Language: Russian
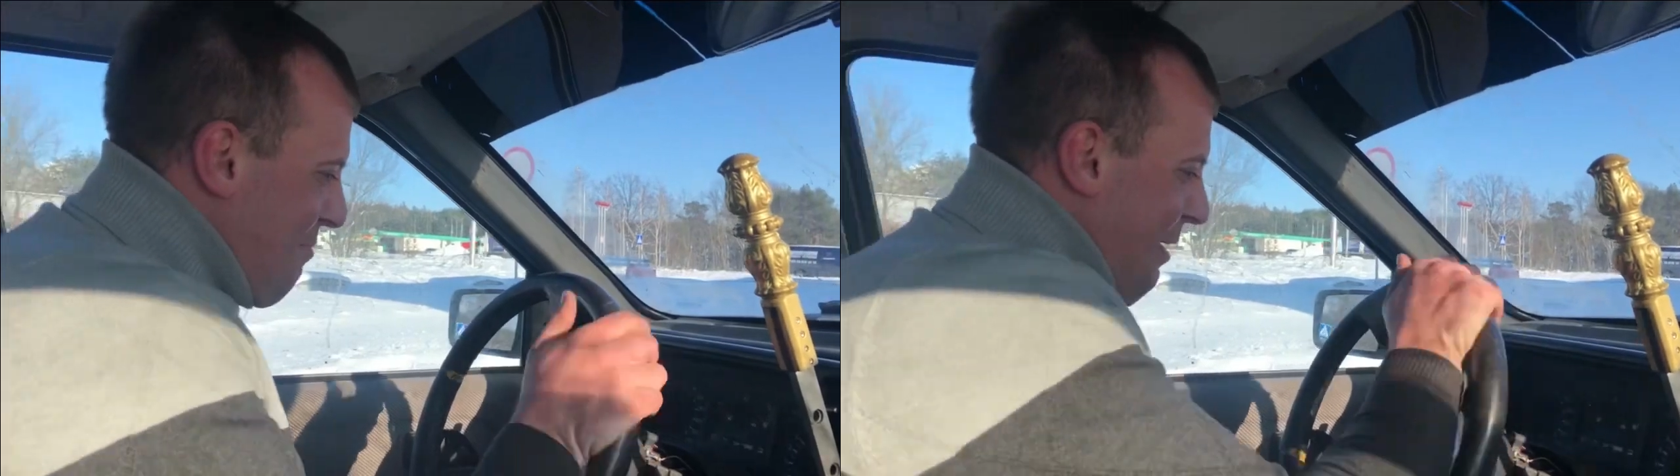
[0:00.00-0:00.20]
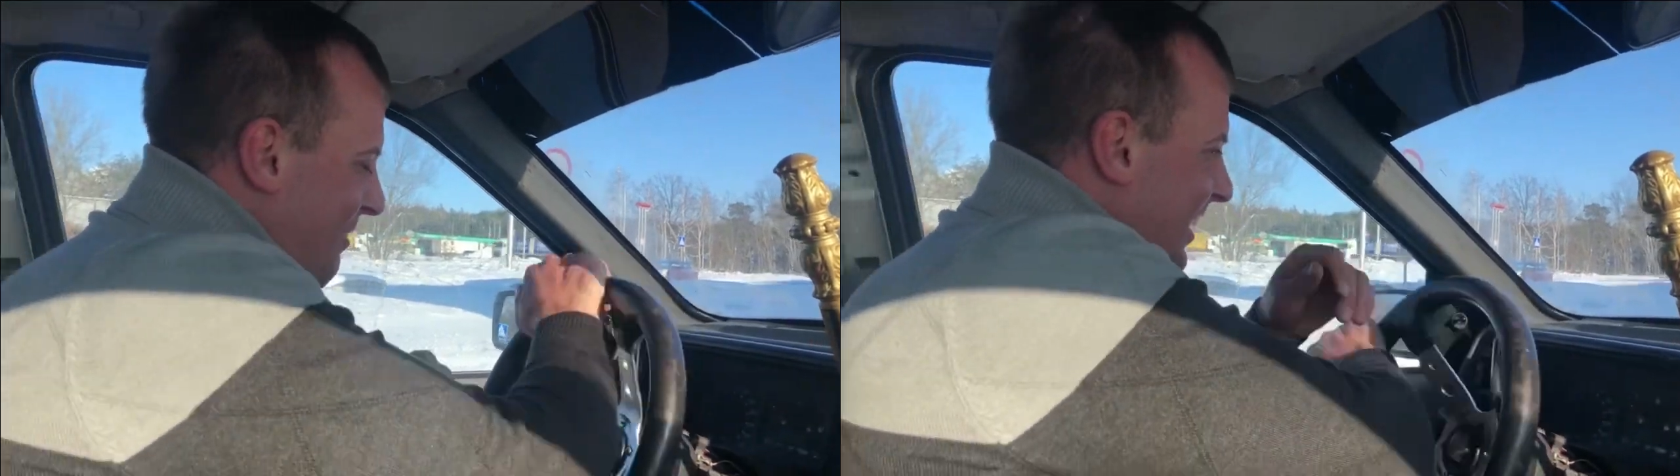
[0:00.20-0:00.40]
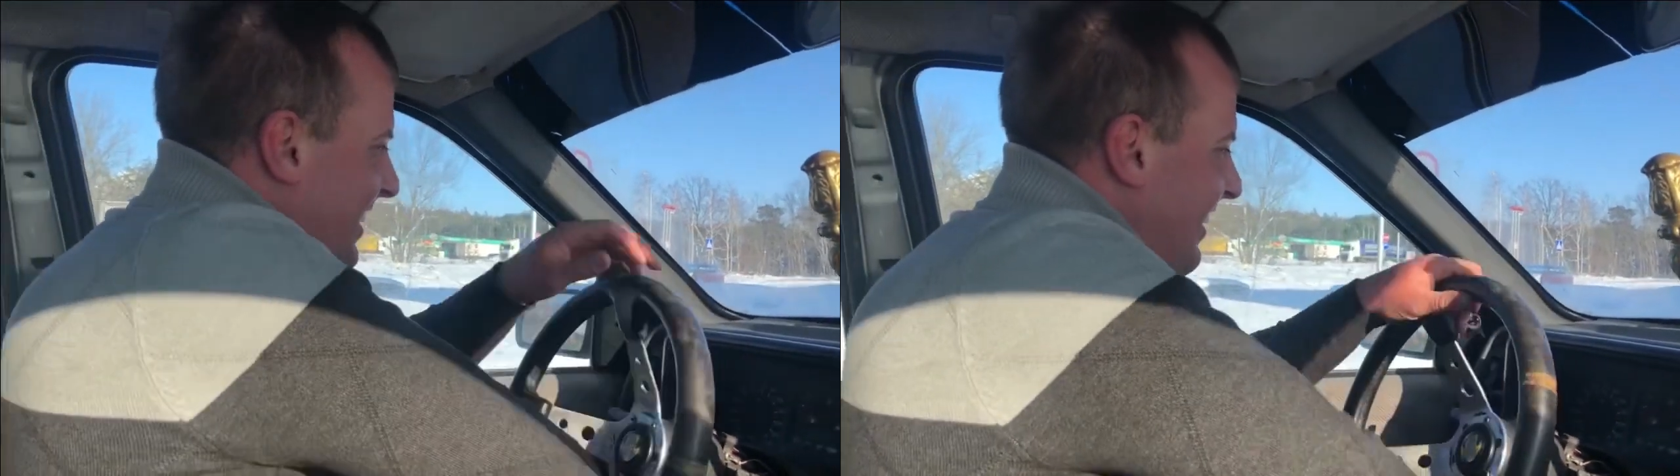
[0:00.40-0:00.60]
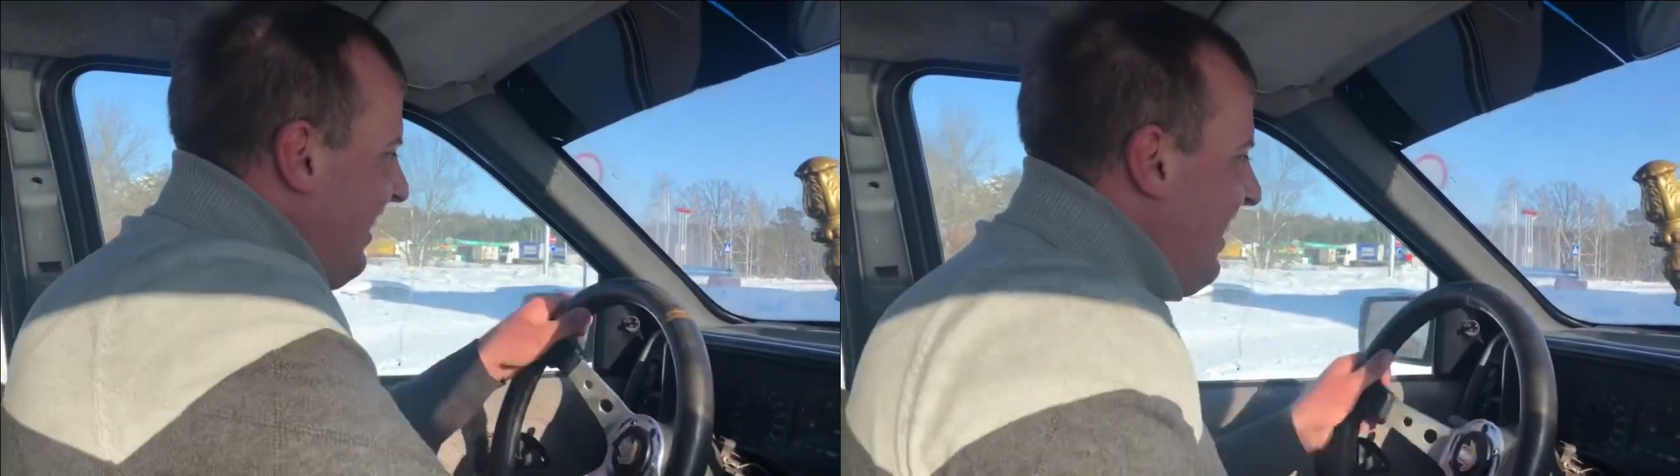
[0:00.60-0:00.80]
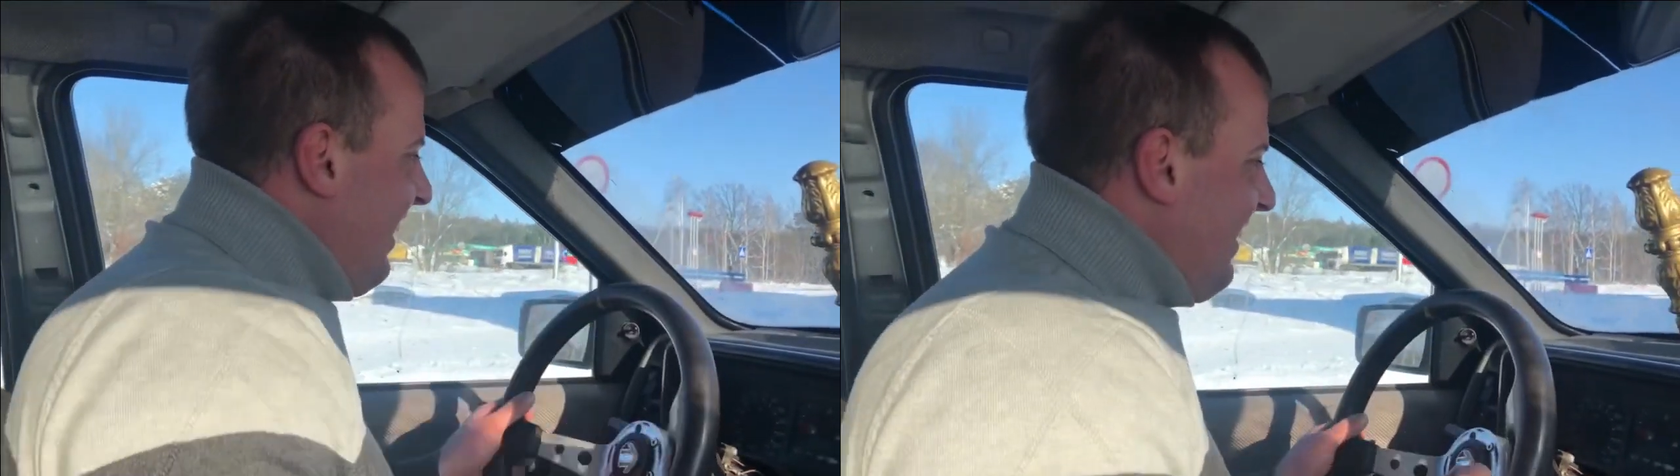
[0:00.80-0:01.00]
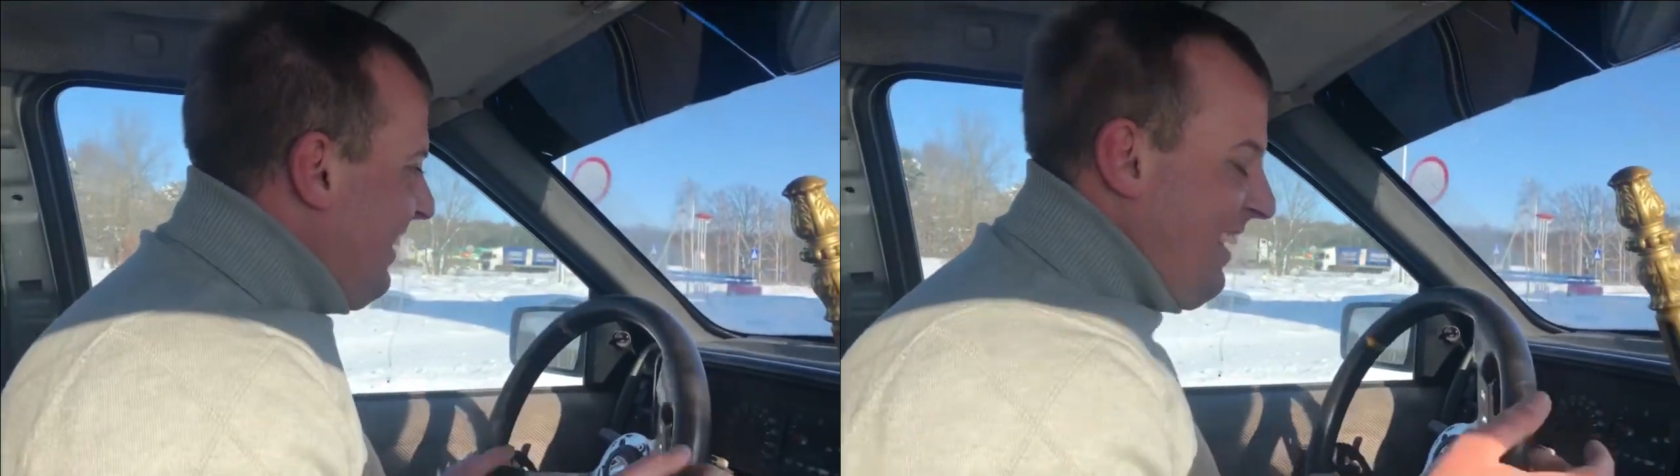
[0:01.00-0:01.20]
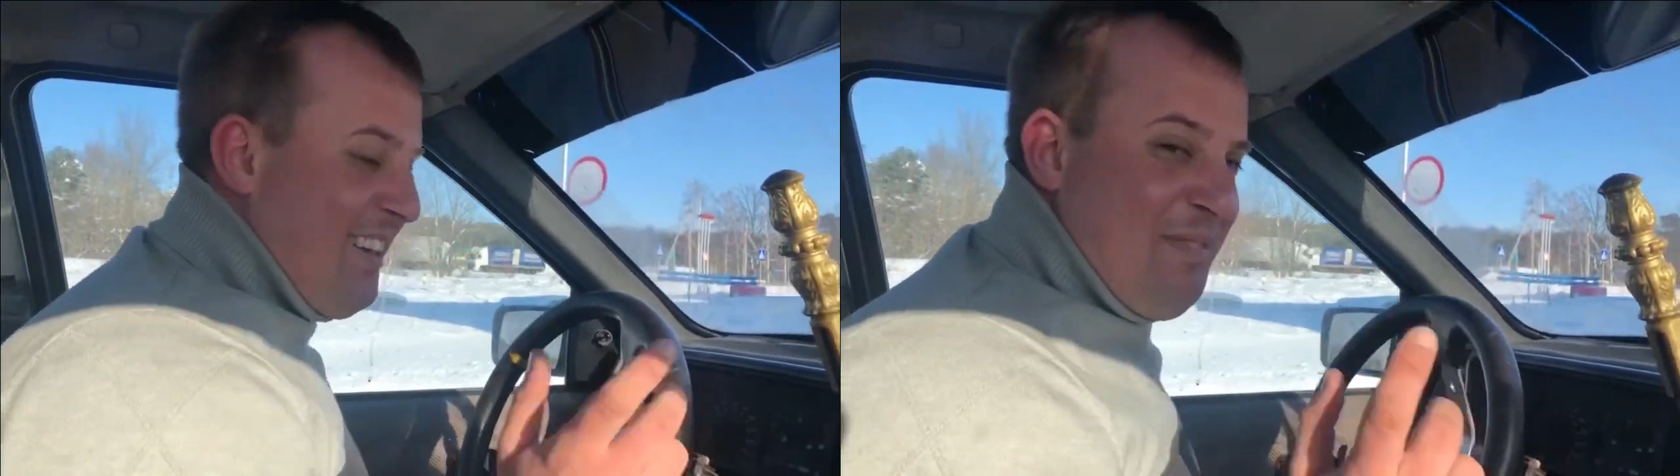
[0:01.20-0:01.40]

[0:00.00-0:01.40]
привык. И,